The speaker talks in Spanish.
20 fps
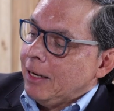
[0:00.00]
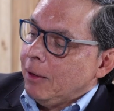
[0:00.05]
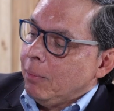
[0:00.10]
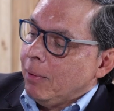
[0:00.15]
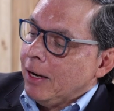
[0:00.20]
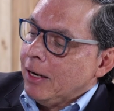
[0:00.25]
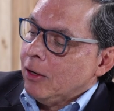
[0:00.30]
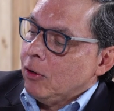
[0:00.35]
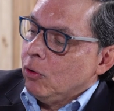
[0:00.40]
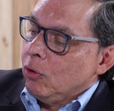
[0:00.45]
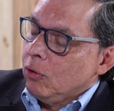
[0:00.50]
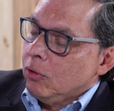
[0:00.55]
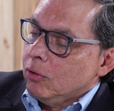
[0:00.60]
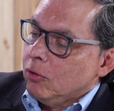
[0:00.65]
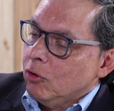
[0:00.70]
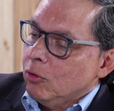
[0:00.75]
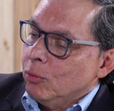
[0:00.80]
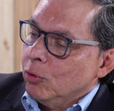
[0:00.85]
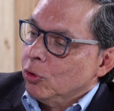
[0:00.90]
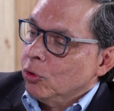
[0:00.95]

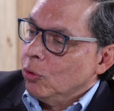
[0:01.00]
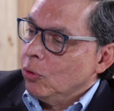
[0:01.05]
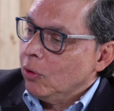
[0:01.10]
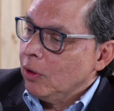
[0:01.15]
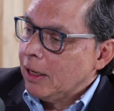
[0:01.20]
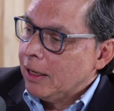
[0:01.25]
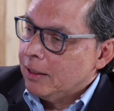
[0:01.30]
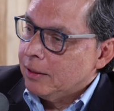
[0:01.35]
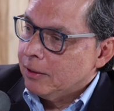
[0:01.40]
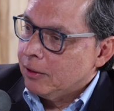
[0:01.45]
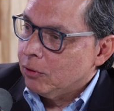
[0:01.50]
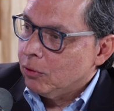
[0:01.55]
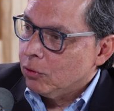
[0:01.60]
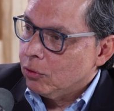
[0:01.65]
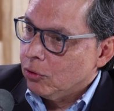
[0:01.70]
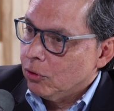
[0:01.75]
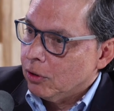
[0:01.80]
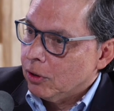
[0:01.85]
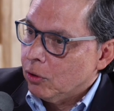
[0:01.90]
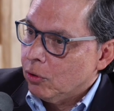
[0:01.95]
banco, como todas las
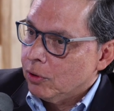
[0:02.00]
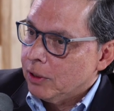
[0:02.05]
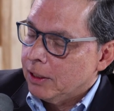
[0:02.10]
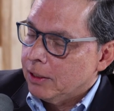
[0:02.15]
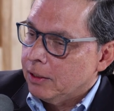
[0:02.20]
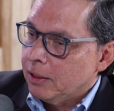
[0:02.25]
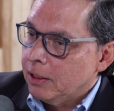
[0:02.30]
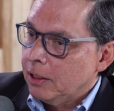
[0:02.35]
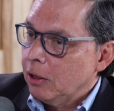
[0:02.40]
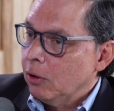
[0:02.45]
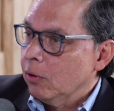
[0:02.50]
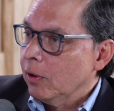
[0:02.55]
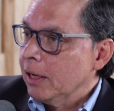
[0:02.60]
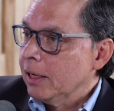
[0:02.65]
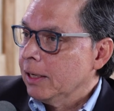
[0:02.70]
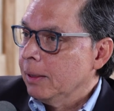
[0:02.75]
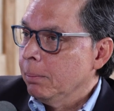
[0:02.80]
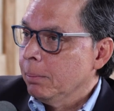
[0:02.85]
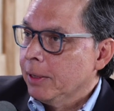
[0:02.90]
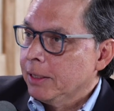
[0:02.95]
instituciones hoy en día o
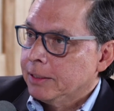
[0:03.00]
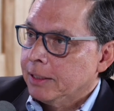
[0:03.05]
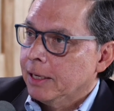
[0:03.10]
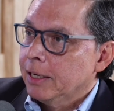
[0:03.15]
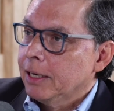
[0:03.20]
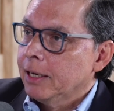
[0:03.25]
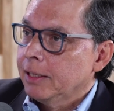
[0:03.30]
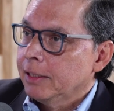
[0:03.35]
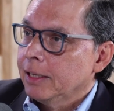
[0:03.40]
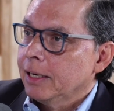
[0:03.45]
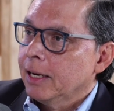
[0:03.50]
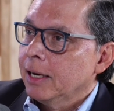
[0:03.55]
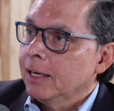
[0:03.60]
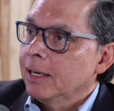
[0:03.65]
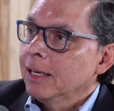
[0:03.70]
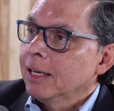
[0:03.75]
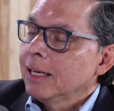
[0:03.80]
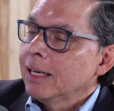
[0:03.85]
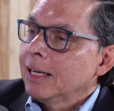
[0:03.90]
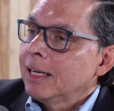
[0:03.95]
las empresas en
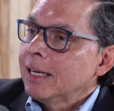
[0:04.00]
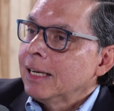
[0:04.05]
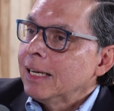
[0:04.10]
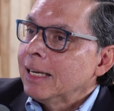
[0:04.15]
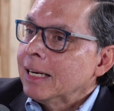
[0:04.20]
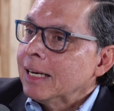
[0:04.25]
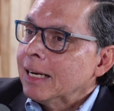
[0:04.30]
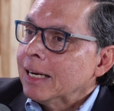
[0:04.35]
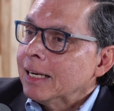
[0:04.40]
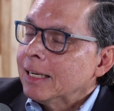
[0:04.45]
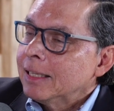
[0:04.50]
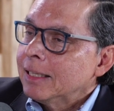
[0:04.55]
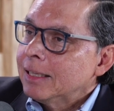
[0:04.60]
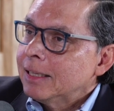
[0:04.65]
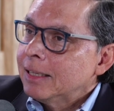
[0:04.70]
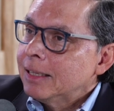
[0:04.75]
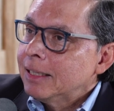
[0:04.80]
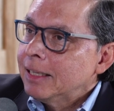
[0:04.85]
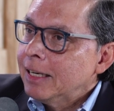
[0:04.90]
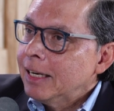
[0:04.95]
general,
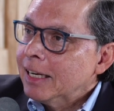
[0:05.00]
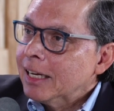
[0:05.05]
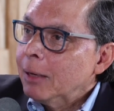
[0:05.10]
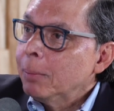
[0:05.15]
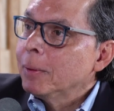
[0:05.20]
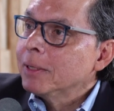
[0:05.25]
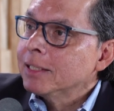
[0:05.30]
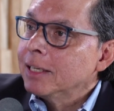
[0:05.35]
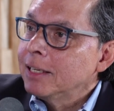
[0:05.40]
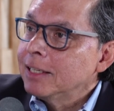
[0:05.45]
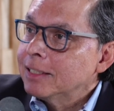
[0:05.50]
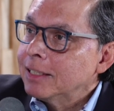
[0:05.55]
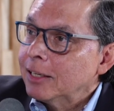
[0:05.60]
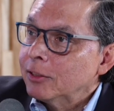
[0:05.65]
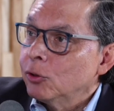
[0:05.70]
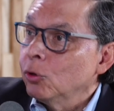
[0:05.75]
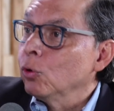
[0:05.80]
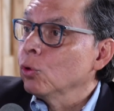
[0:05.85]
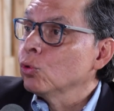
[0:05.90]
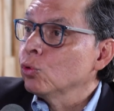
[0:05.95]
tienen que
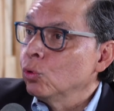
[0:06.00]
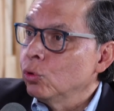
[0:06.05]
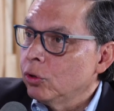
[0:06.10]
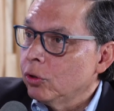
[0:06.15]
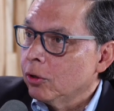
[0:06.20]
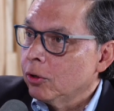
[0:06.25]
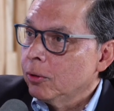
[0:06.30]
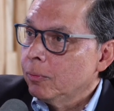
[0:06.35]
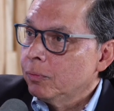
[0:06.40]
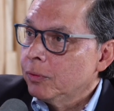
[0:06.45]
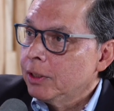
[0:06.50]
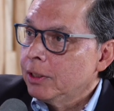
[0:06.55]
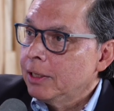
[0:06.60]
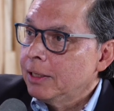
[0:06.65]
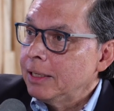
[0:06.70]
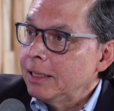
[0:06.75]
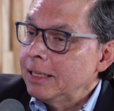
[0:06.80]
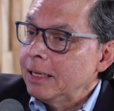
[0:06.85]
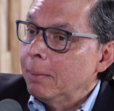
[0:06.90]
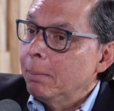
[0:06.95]
especializarse en lo suyo, ¿no?
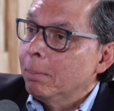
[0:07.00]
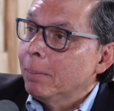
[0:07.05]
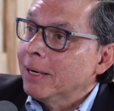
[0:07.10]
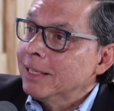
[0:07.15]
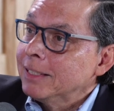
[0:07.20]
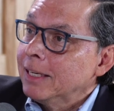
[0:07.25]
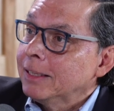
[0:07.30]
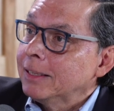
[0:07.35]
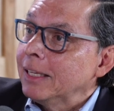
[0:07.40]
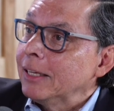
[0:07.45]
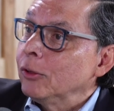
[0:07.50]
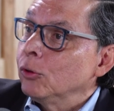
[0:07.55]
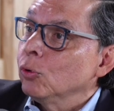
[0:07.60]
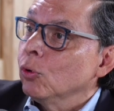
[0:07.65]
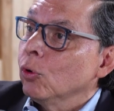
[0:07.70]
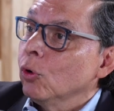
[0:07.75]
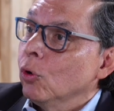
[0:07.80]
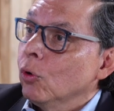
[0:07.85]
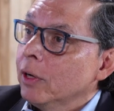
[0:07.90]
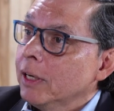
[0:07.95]
y empresas
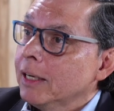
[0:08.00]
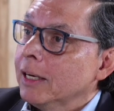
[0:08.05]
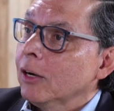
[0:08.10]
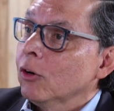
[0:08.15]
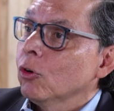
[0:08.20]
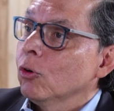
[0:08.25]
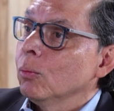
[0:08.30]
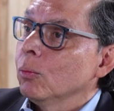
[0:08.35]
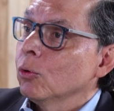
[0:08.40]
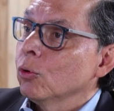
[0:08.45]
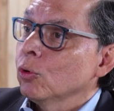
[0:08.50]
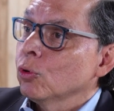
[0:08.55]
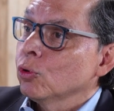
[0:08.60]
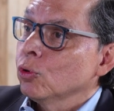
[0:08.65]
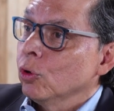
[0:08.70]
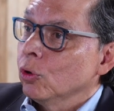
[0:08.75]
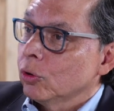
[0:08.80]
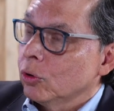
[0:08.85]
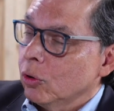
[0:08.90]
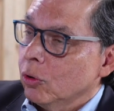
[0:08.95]
tecnológicas como
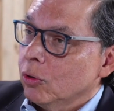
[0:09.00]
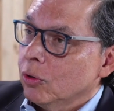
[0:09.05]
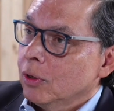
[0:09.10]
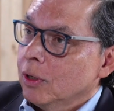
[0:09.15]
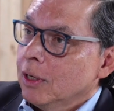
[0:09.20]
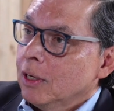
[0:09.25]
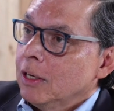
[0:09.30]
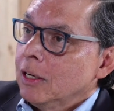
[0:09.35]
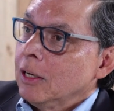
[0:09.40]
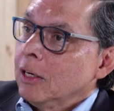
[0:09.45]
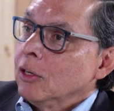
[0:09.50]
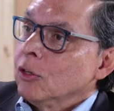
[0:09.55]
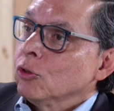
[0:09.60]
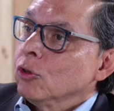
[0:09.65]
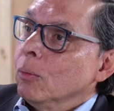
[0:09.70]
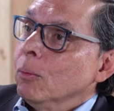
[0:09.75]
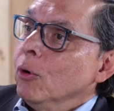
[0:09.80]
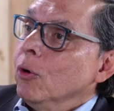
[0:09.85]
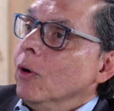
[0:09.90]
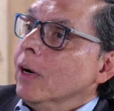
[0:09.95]
nosotros,
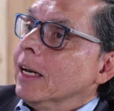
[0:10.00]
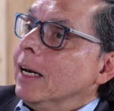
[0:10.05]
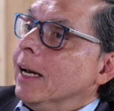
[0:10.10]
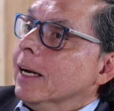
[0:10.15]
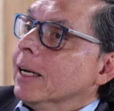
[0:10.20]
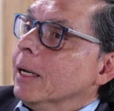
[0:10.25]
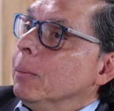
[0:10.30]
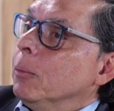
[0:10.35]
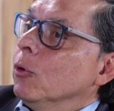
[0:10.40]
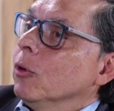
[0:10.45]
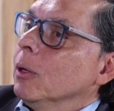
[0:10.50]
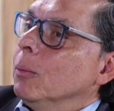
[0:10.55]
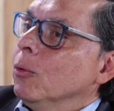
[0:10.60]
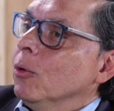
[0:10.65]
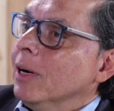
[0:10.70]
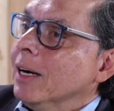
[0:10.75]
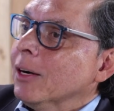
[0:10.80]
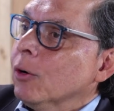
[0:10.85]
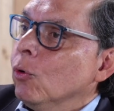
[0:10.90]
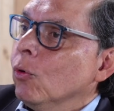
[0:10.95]
somos los, las que
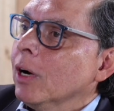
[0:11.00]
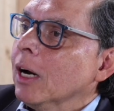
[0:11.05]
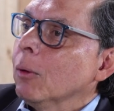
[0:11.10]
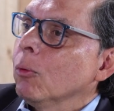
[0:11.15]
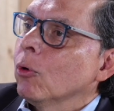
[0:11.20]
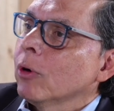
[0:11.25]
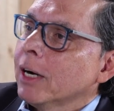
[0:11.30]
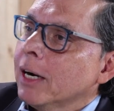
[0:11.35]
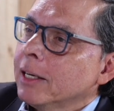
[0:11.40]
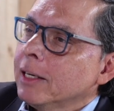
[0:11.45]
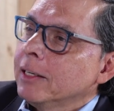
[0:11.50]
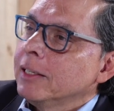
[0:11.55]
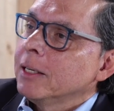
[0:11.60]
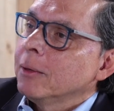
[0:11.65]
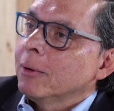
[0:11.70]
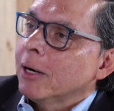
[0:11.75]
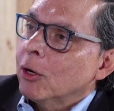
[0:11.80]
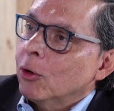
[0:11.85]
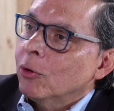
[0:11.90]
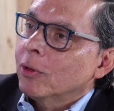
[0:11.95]
podemos colaborar y
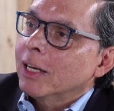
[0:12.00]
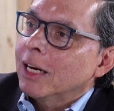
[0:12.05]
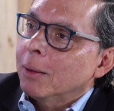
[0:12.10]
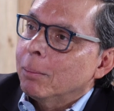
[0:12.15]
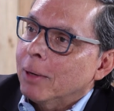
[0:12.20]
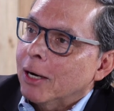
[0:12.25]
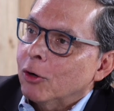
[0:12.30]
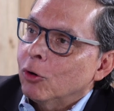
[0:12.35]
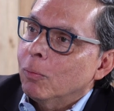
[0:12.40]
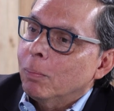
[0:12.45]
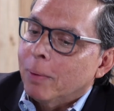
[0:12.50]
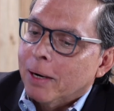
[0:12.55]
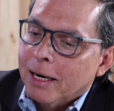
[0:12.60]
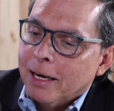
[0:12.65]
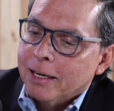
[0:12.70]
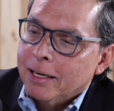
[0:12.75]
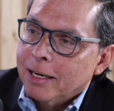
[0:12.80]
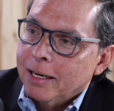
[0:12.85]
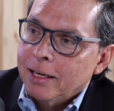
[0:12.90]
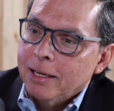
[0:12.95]
llevarlos de la mano
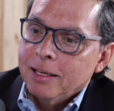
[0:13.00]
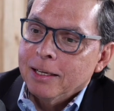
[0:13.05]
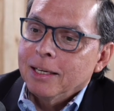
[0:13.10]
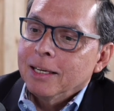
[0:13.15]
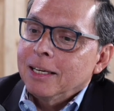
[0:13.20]
para que